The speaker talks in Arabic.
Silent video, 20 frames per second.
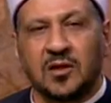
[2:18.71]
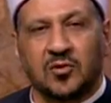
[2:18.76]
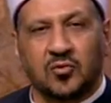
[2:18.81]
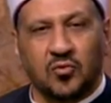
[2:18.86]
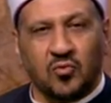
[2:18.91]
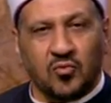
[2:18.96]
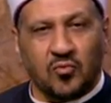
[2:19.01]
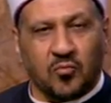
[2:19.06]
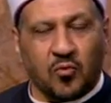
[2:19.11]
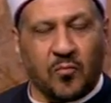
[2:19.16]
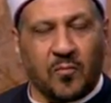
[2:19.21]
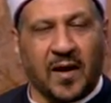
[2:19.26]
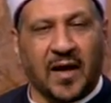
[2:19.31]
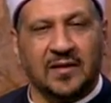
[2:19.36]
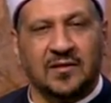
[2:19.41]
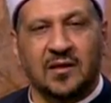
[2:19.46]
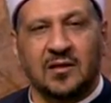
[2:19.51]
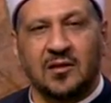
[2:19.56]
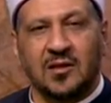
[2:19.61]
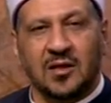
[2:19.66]
نتوب
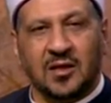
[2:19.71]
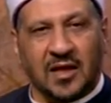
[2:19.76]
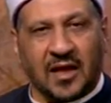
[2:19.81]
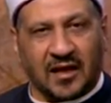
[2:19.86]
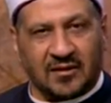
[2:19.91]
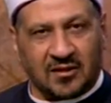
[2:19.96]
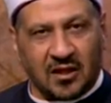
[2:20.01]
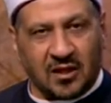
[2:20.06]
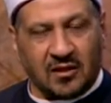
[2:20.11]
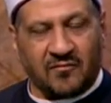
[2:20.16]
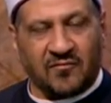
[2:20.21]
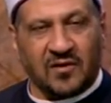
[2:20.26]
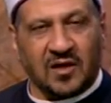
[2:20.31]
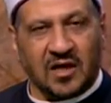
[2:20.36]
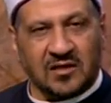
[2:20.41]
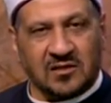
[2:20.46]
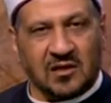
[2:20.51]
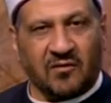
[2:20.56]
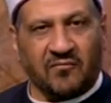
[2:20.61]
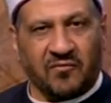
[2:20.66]
وبعدين نرجع تاني في
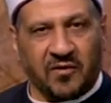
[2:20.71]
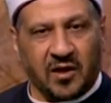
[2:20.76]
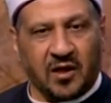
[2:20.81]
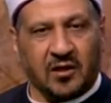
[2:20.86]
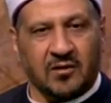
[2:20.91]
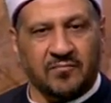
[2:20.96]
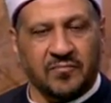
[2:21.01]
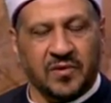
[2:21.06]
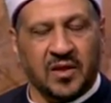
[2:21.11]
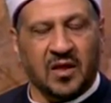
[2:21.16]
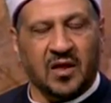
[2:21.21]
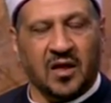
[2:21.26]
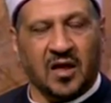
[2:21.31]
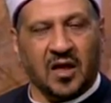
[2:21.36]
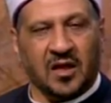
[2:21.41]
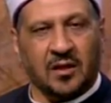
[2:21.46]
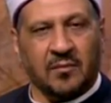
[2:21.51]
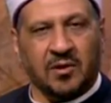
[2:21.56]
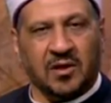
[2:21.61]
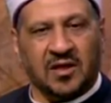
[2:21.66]
هذا الفعل
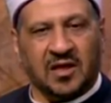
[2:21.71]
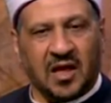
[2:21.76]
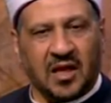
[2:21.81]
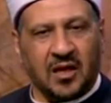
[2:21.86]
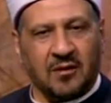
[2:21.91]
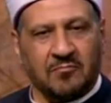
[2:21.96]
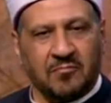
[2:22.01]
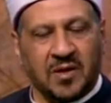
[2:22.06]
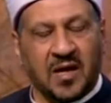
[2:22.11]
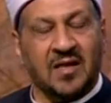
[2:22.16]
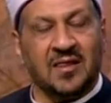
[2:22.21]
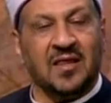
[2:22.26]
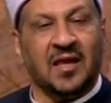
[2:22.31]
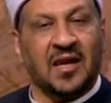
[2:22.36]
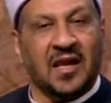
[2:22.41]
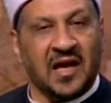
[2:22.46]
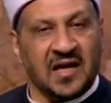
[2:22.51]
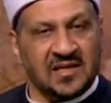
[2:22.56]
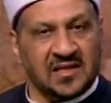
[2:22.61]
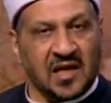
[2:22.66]
أنا بتكلم بهذا
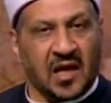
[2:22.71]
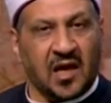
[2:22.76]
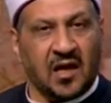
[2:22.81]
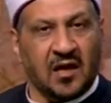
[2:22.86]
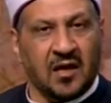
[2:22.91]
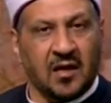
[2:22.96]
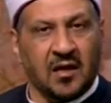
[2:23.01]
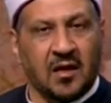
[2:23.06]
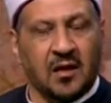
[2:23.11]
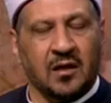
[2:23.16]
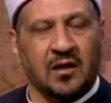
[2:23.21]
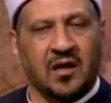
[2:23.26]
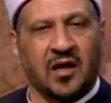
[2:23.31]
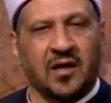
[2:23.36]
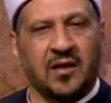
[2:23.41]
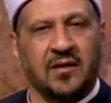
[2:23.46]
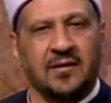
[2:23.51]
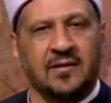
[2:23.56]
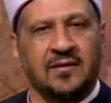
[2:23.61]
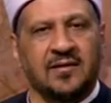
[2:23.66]
الأسى
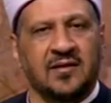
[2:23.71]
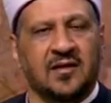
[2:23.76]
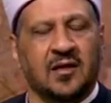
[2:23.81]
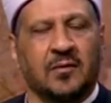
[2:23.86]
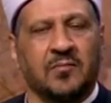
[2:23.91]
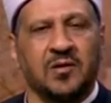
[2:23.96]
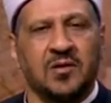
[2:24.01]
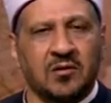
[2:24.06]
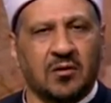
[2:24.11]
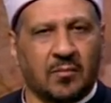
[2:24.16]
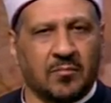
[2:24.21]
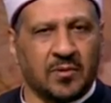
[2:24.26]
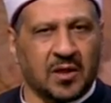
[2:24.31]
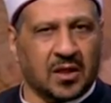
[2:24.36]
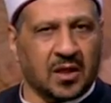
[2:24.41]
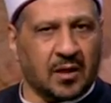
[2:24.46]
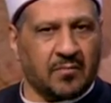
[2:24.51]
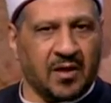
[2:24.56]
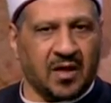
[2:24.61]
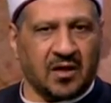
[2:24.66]
لأن دي كبيرة من
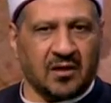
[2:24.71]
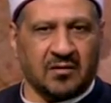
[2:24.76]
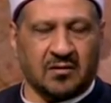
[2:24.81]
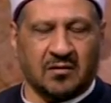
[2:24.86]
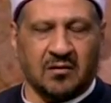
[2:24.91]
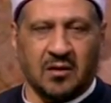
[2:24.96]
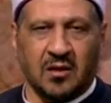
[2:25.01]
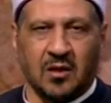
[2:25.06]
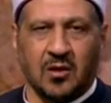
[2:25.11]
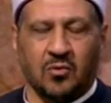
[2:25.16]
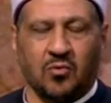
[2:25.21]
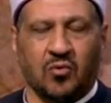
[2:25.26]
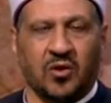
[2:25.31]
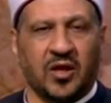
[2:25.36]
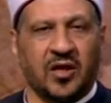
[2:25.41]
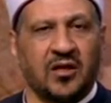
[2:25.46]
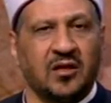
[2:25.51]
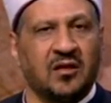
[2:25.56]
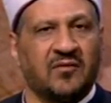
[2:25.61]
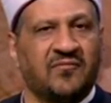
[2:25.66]
الكبائر
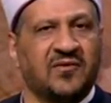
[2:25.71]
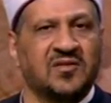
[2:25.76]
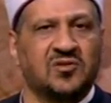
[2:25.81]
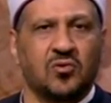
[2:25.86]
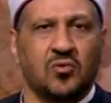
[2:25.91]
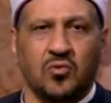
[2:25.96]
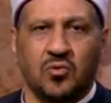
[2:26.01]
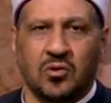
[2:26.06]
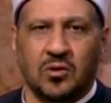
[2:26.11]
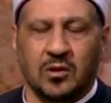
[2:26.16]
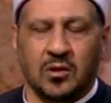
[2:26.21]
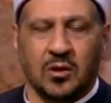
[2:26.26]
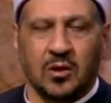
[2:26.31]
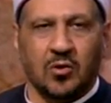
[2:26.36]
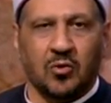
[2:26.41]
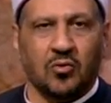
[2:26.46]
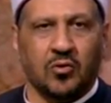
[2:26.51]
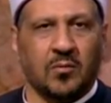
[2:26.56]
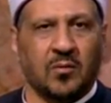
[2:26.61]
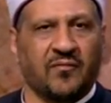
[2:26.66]
ولان في زوج
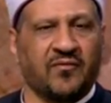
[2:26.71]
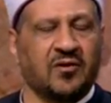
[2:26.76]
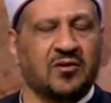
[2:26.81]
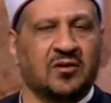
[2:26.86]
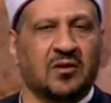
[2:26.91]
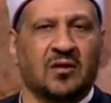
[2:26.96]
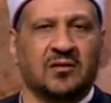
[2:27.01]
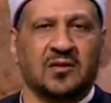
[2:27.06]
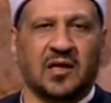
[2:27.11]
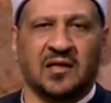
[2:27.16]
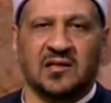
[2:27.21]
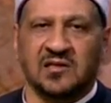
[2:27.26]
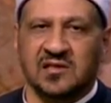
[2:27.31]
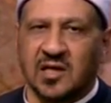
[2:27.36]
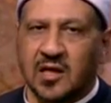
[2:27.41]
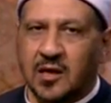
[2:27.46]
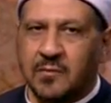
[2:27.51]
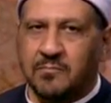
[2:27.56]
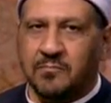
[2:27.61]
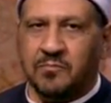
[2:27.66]
ويبقى في اختلاط
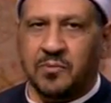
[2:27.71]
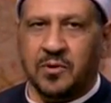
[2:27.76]
انساب